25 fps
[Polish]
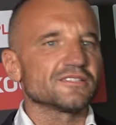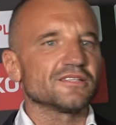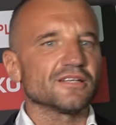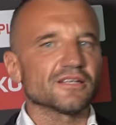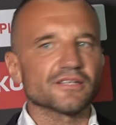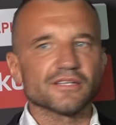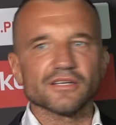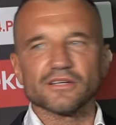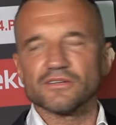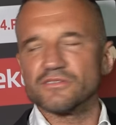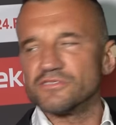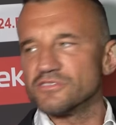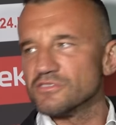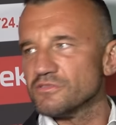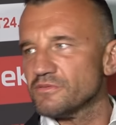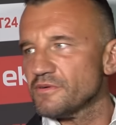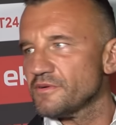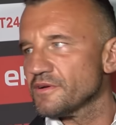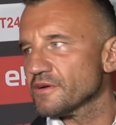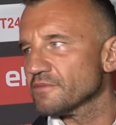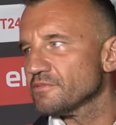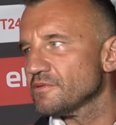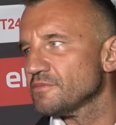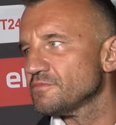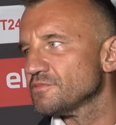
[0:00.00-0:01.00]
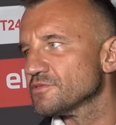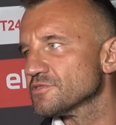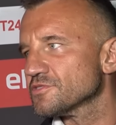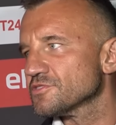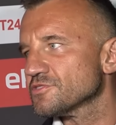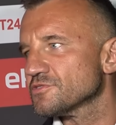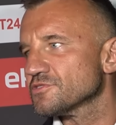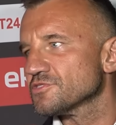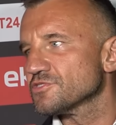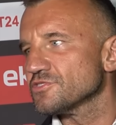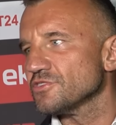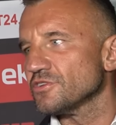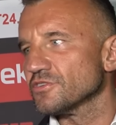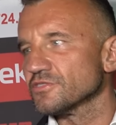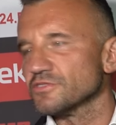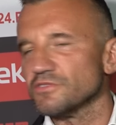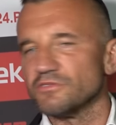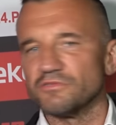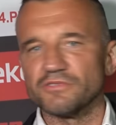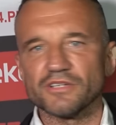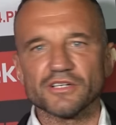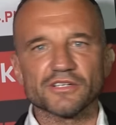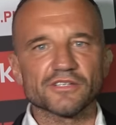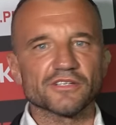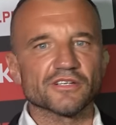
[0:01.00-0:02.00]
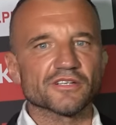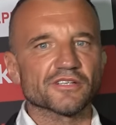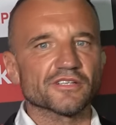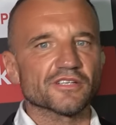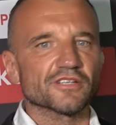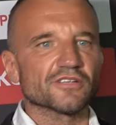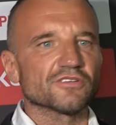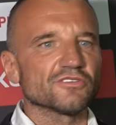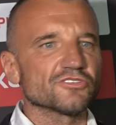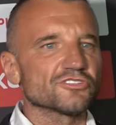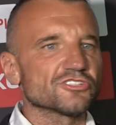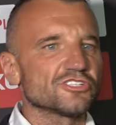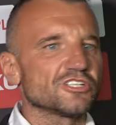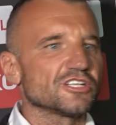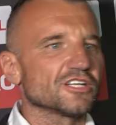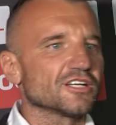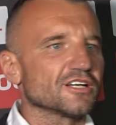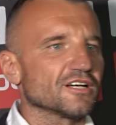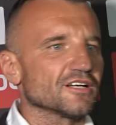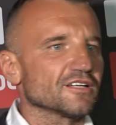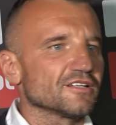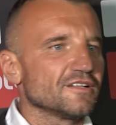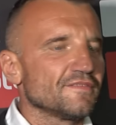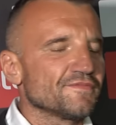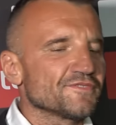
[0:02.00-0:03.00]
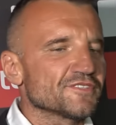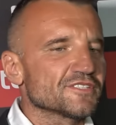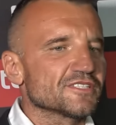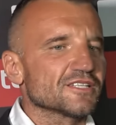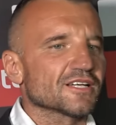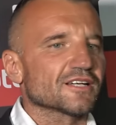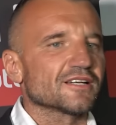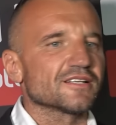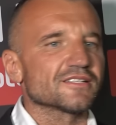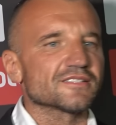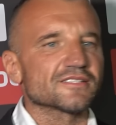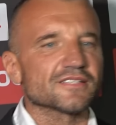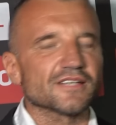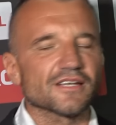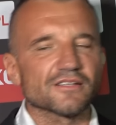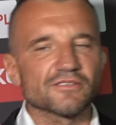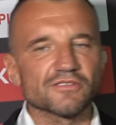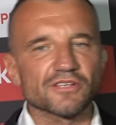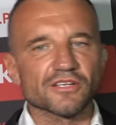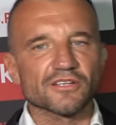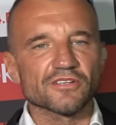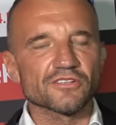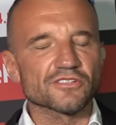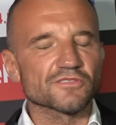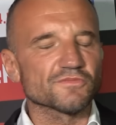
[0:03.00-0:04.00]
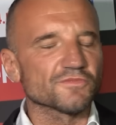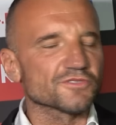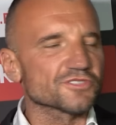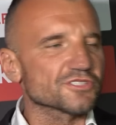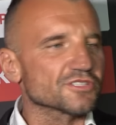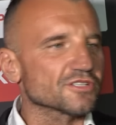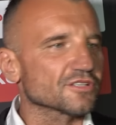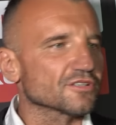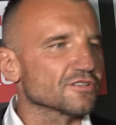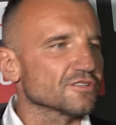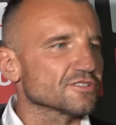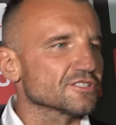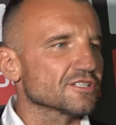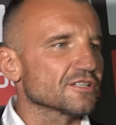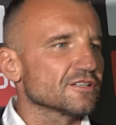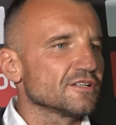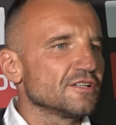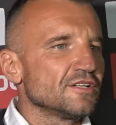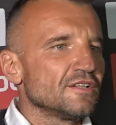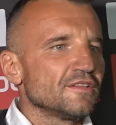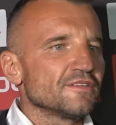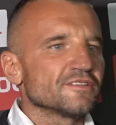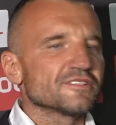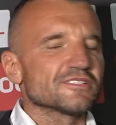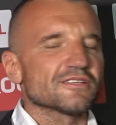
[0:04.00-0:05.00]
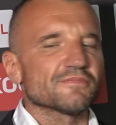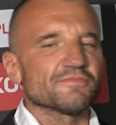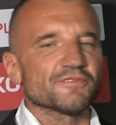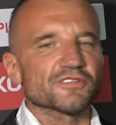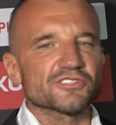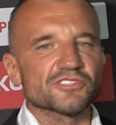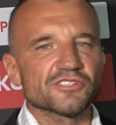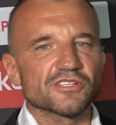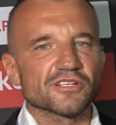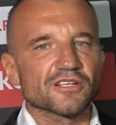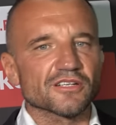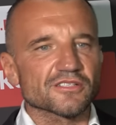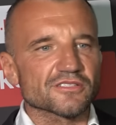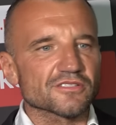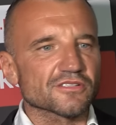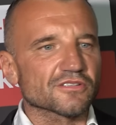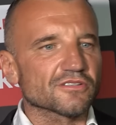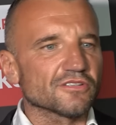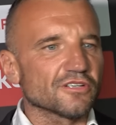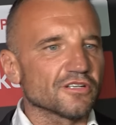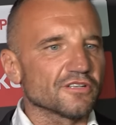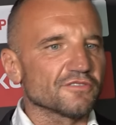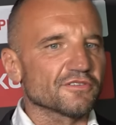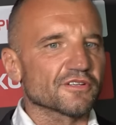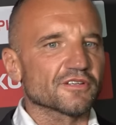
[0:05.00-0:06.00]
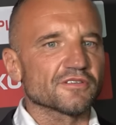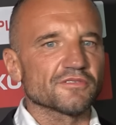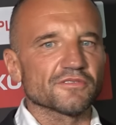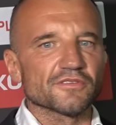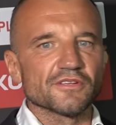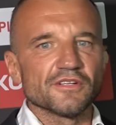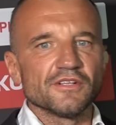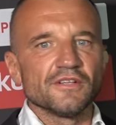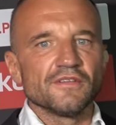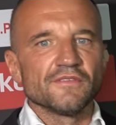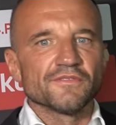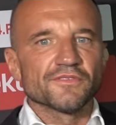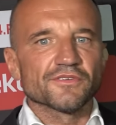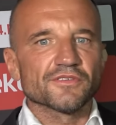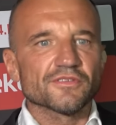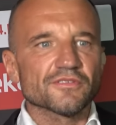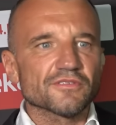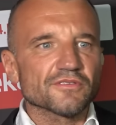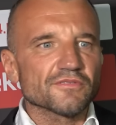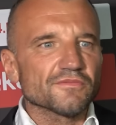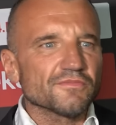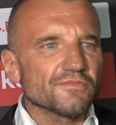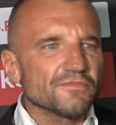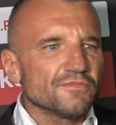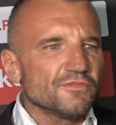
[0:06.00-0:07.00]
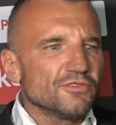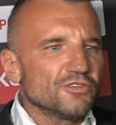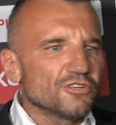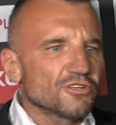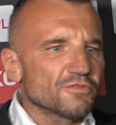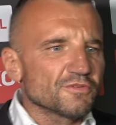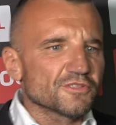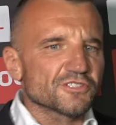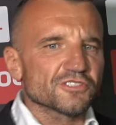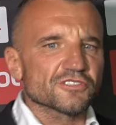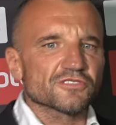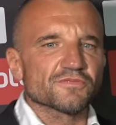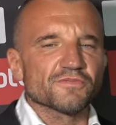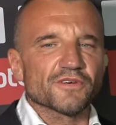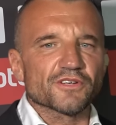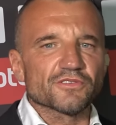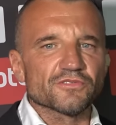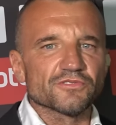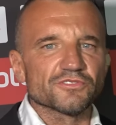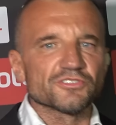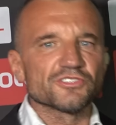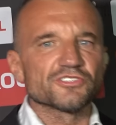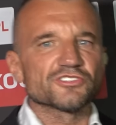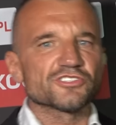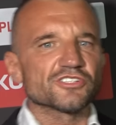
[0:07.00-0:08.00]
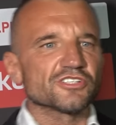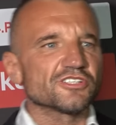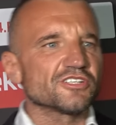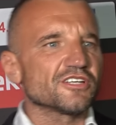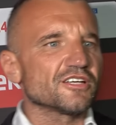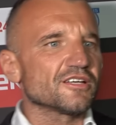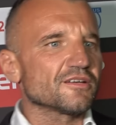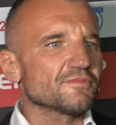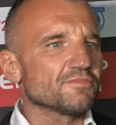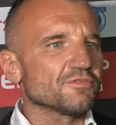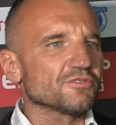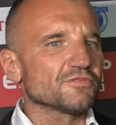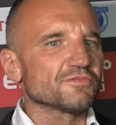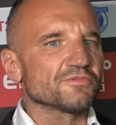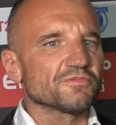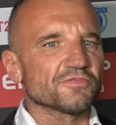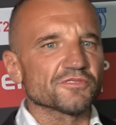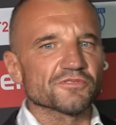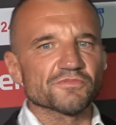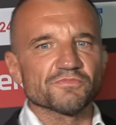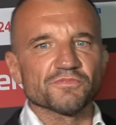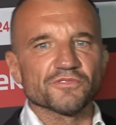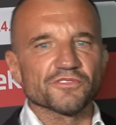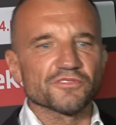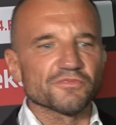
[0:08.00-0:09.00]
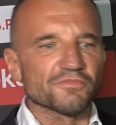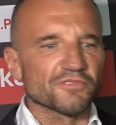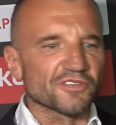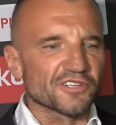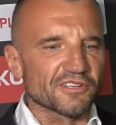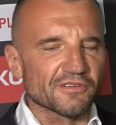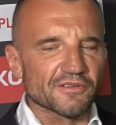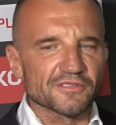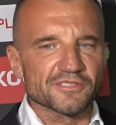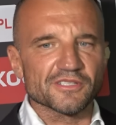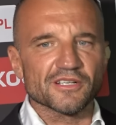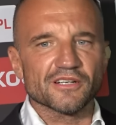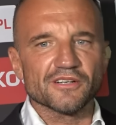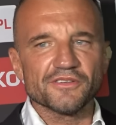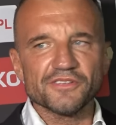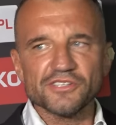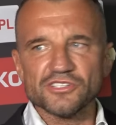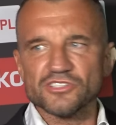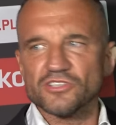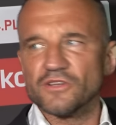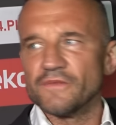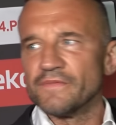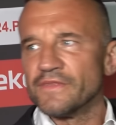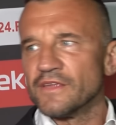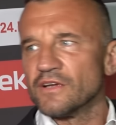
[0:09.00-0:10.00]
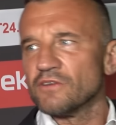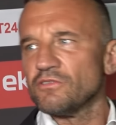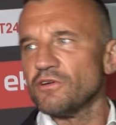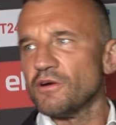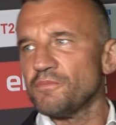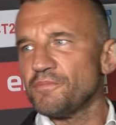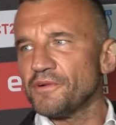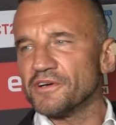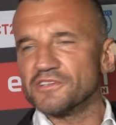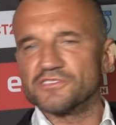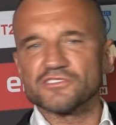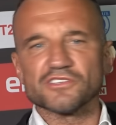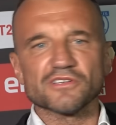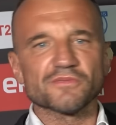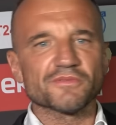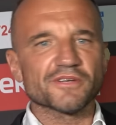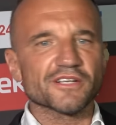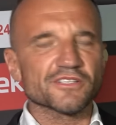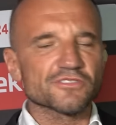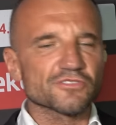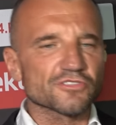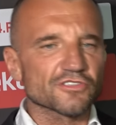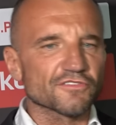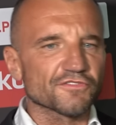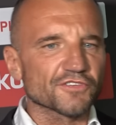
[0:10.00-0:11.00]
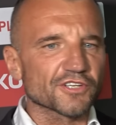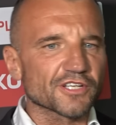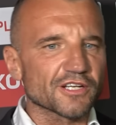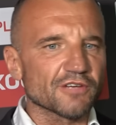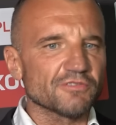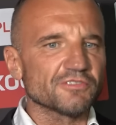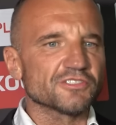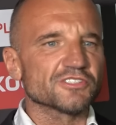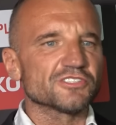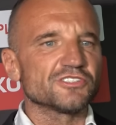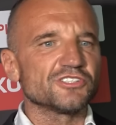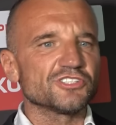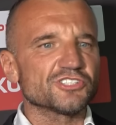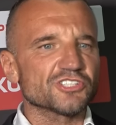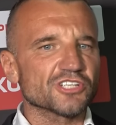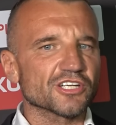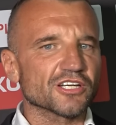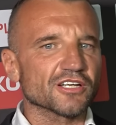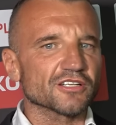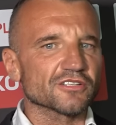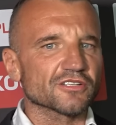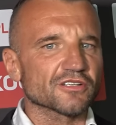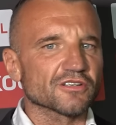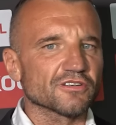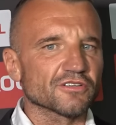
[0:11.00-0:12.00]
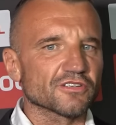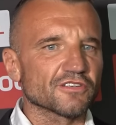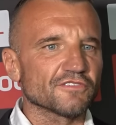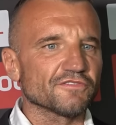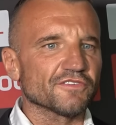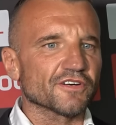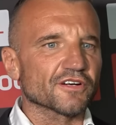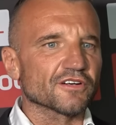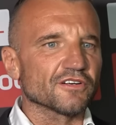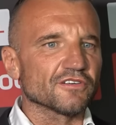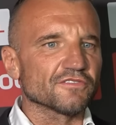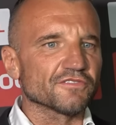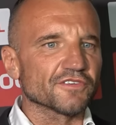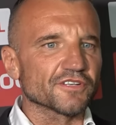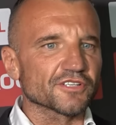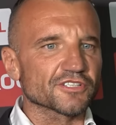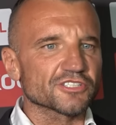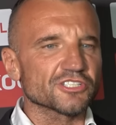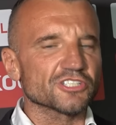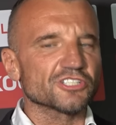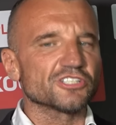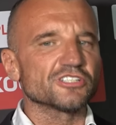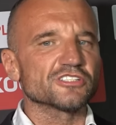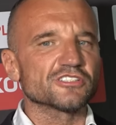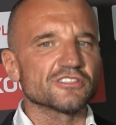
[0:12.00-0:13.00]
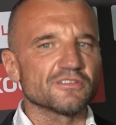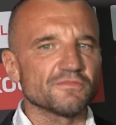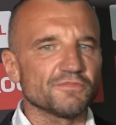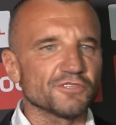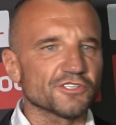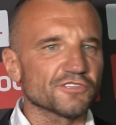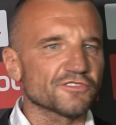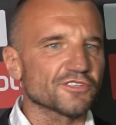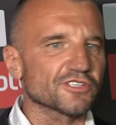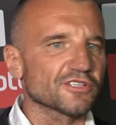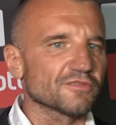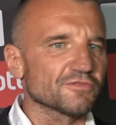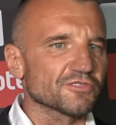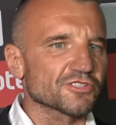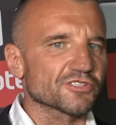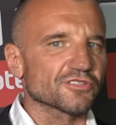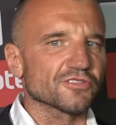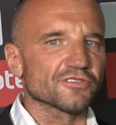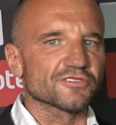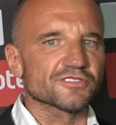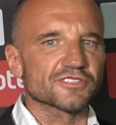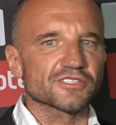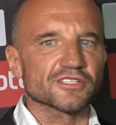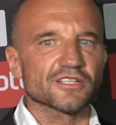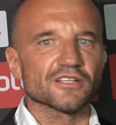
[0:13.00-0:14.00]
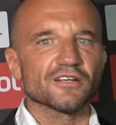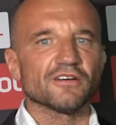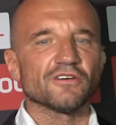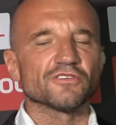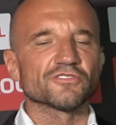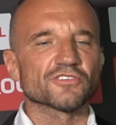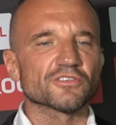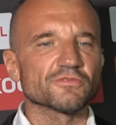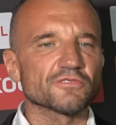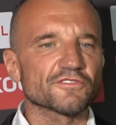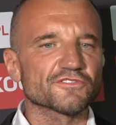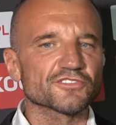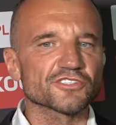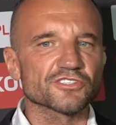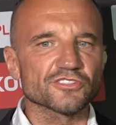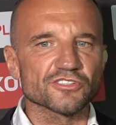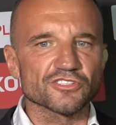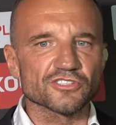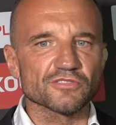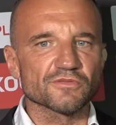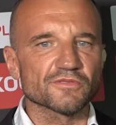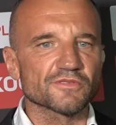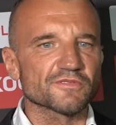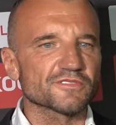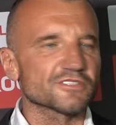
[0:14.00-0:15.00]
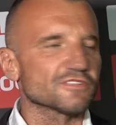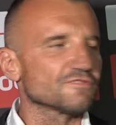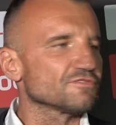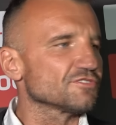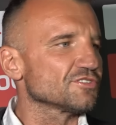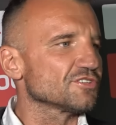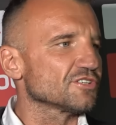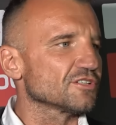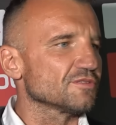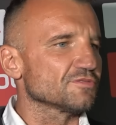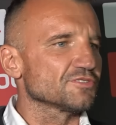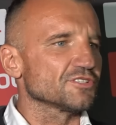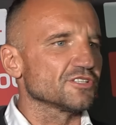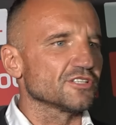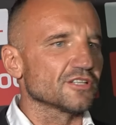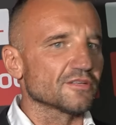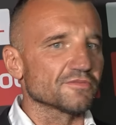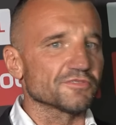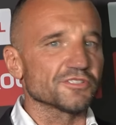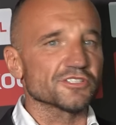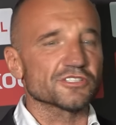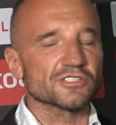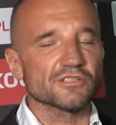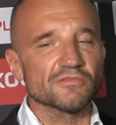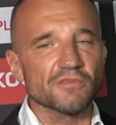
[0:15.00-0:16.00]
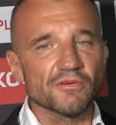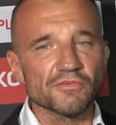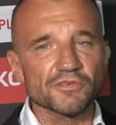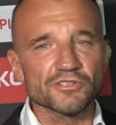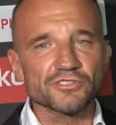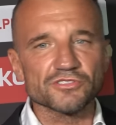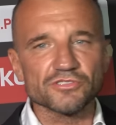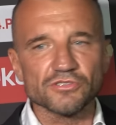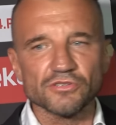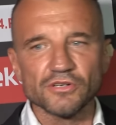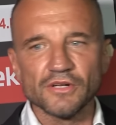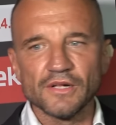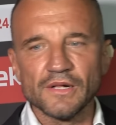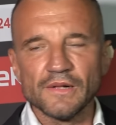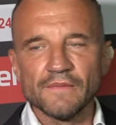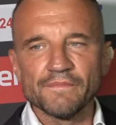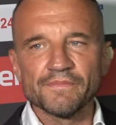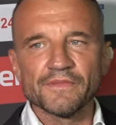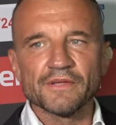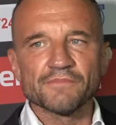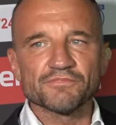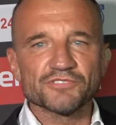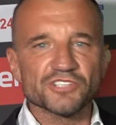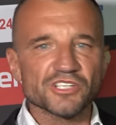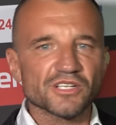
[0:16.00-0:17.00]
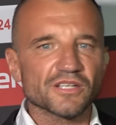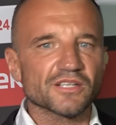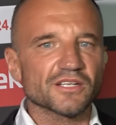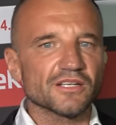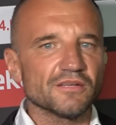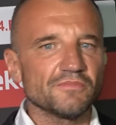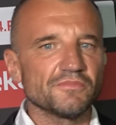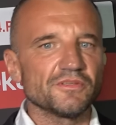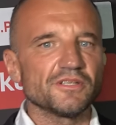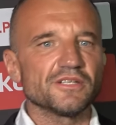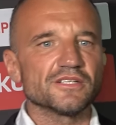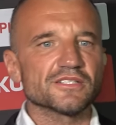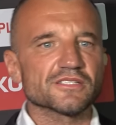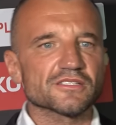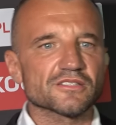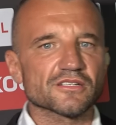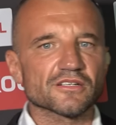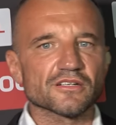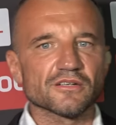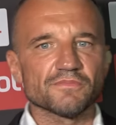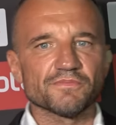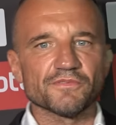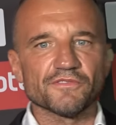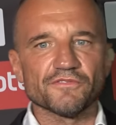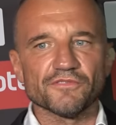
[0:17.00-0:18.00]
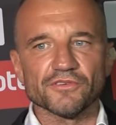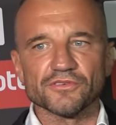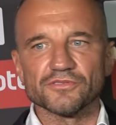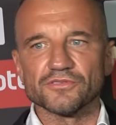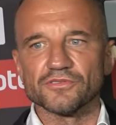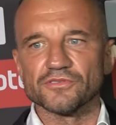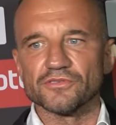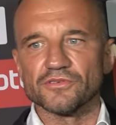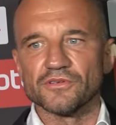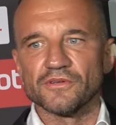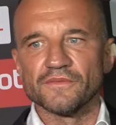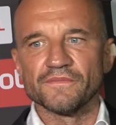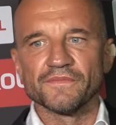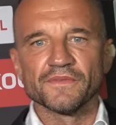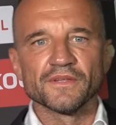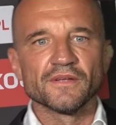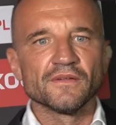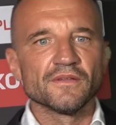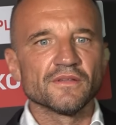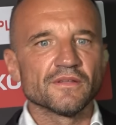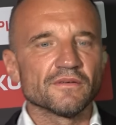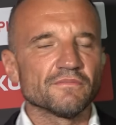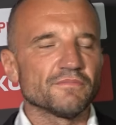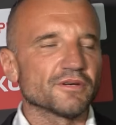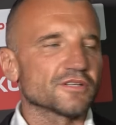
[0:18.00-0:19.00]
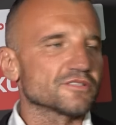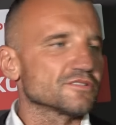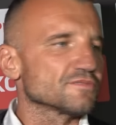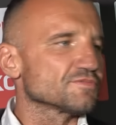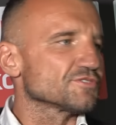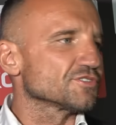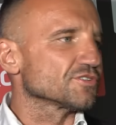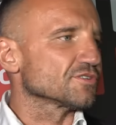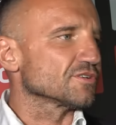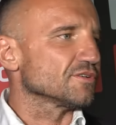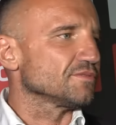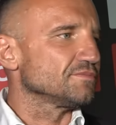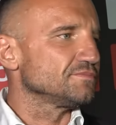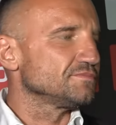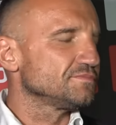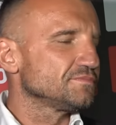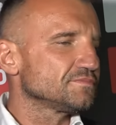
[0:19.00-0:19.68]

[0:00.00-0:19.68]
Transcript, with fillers: Tak, ja rozumiem, jakbym mu ściągnął jak, jak, jakiegoś dzika z Dagestanu, jakiegoś mocnego za zapaśnika, cokolwiek, i to, mógłby coś marudzić, że nie, bo, bo, bo, bo nie wiem co, ale nie, że chłopak, którym raz już wygrał jest z niższej kategorii wagowej, chce się z nim bić w 70, a on robi wszystko, żeby tym zawodnikiem się nie robić. Jest to po prostu przykre mi jest z tego powodu bardzo przykro.